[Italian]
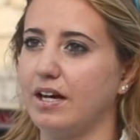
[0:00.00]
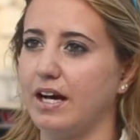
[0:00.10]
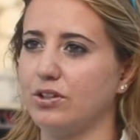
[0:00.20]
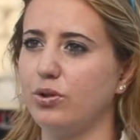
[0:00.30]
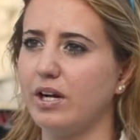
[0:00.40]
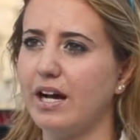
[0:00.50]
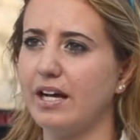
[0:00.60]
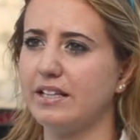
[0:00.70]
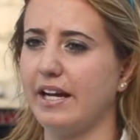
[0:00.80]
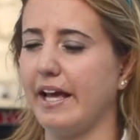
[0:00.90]
Ad
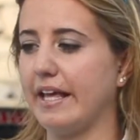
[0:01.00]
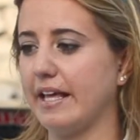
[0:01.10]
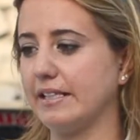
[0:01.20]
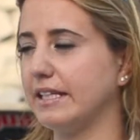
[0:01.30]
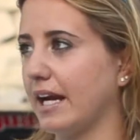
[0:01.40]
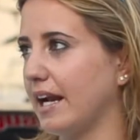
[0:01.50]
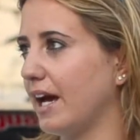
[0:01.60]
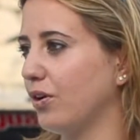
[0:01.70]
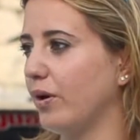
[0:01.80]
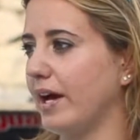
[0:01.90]
ora direi che
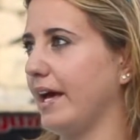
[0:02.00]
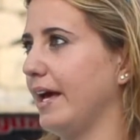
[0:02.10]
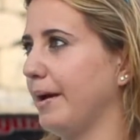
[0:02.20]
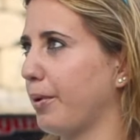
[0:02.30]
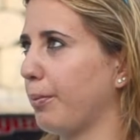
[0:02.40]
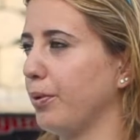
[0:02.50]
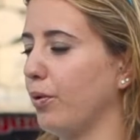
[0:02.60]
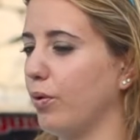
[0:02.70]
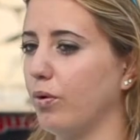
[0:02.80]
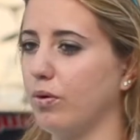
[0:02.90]
Sarnano è
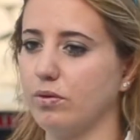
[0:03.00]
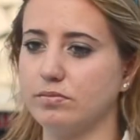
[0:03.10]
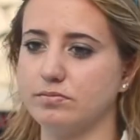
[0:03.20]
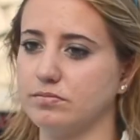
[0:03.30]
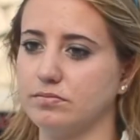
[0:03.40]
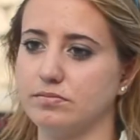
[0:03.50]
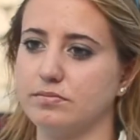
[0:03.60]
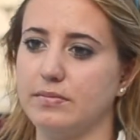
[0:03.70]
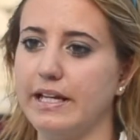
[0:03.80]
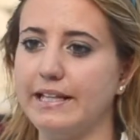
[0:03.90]
proprio mm,
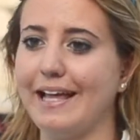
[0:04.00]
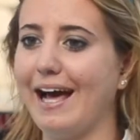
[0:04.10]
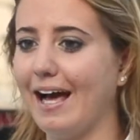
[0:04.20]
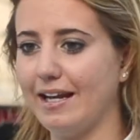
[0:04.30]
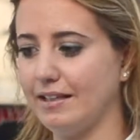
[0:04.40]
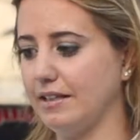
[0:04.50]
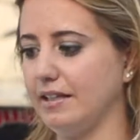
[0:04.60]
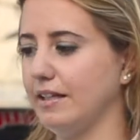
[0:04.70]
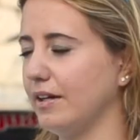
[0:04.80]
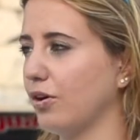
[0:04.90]
l'ideale
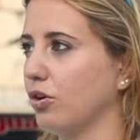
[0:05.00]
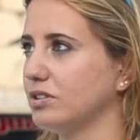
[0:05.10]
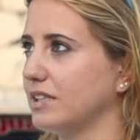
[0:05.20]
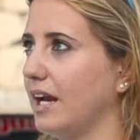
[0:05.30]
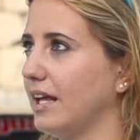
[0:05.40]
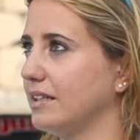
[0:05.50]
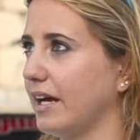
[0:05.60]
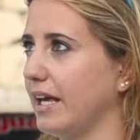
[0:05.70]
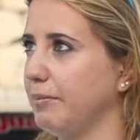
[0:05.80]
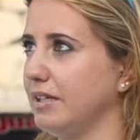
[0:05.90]
di cronoscalata
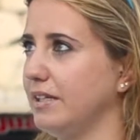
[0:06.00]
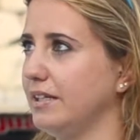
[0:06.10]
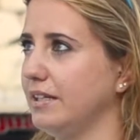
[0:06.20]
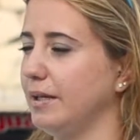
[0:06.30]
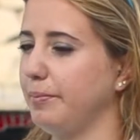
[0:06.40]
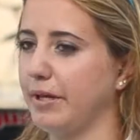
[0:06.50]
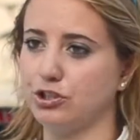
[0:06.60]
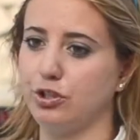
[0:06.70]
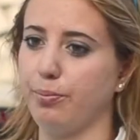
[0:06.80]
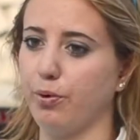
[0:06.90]
che mi
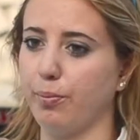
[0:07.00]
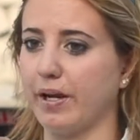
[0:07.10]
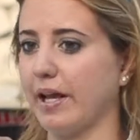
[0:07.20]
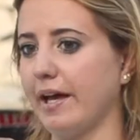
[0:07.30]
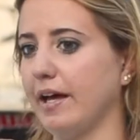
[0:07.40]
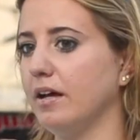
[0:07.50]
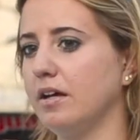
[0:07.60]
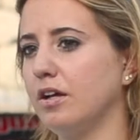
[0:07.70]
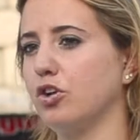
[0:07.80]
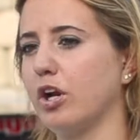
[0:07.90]
piace di più perché
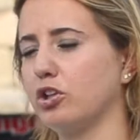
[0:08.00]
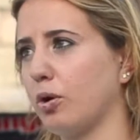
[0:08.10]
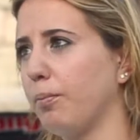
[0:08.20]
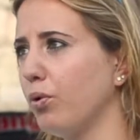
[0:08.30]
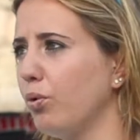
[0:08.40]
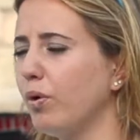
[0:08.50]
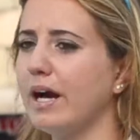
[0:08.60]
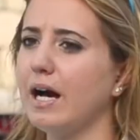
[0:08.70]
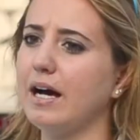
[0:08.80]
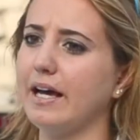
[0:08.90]
non è troppo
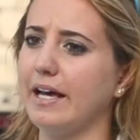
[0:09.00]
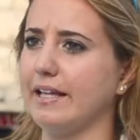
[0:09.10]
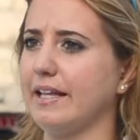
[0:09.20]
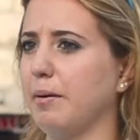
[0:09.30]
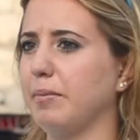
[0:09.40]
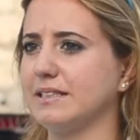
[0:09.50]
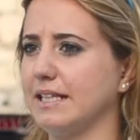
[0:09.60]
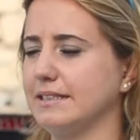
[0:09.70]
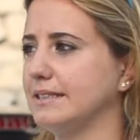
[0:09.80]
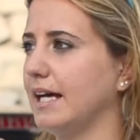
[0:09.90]
lunga ed è
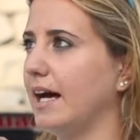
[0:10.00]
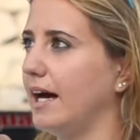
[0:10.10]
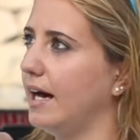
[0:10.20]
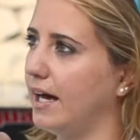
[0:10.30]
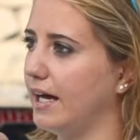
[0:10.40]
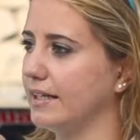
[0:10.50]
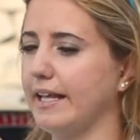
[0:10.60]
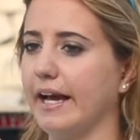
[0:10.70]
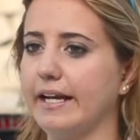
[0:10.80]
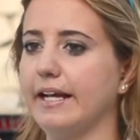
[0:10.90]
abbastanza
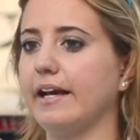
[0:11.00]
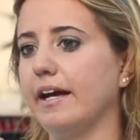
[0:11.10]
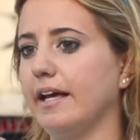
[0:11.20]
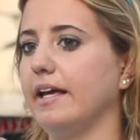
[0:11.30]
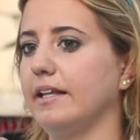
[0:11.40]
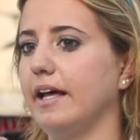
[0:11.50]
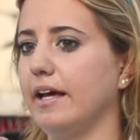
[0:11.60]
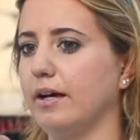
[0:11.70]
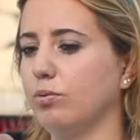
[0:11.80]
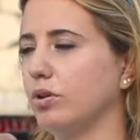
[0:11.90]
tecnica ed
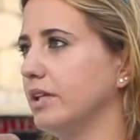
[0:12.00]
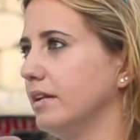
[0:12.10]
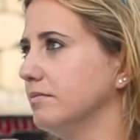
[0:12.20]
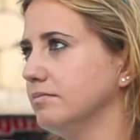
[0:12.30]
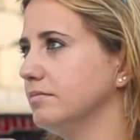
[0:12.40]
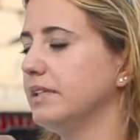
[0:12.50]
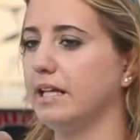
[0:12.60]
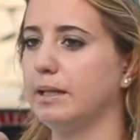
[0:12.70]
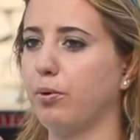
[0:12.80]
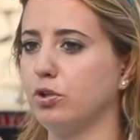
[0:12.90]
è una del,
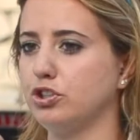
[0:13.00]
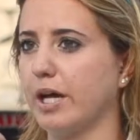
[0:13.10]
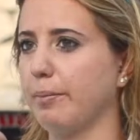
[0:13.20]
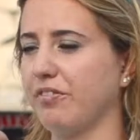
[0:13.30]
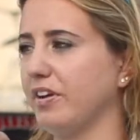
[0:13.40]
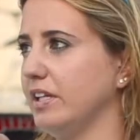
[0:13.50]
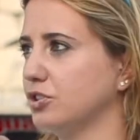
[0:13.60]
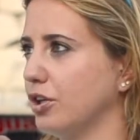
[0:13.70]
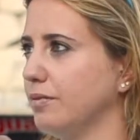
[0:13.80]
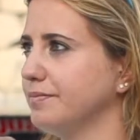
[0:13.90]
delle tipologie che
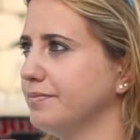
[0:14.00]
preferisco.